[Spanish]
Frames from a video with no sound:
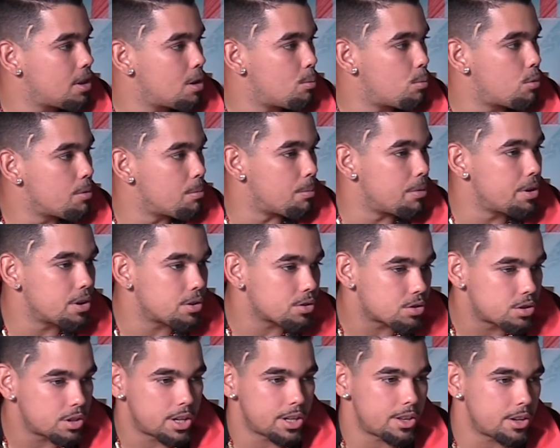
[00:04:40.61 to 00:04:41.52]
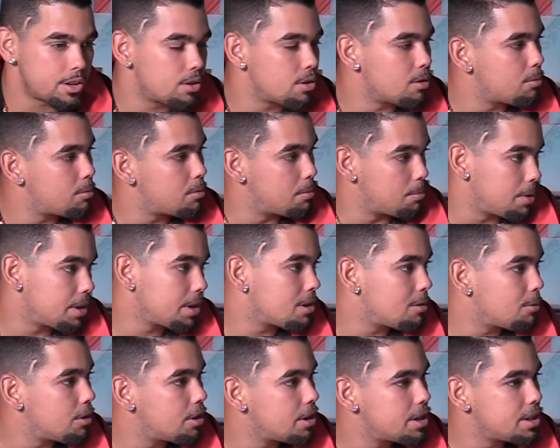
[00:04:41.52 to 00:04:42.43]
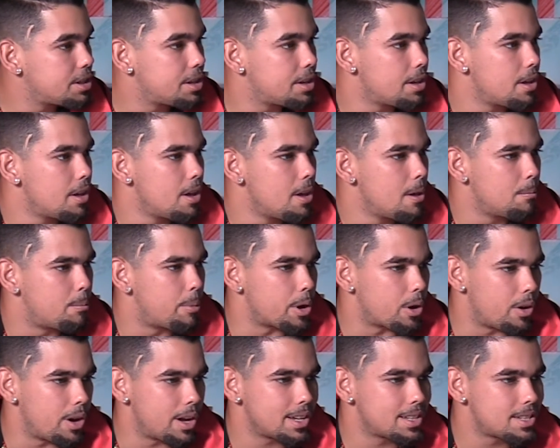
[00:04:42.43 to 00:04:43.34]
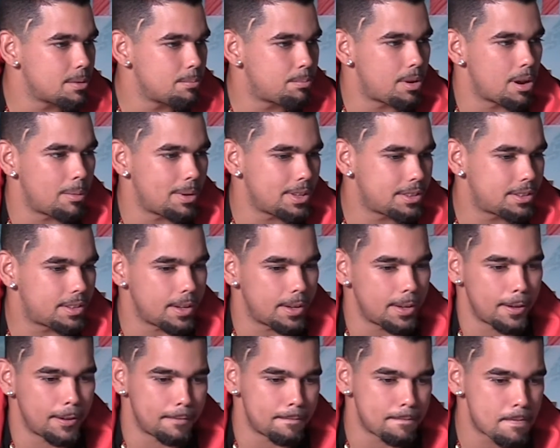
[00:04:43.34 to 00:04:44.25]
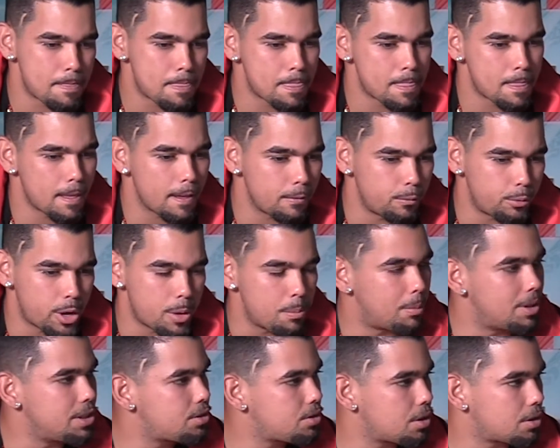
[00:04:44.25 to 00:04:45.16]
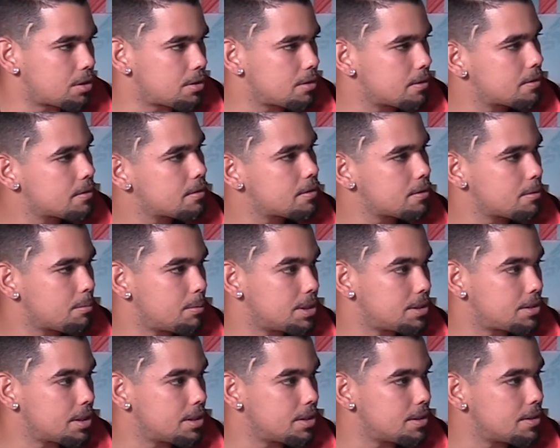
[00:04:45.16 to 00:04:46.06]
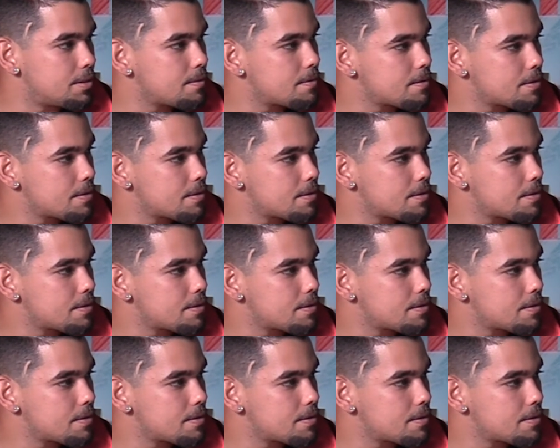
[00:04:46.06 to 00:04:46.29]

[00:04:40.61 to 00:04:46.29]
Es muy mío, así que tengo bling bling como dijiste, pero es simplemente una inversión, ¿me entiendes?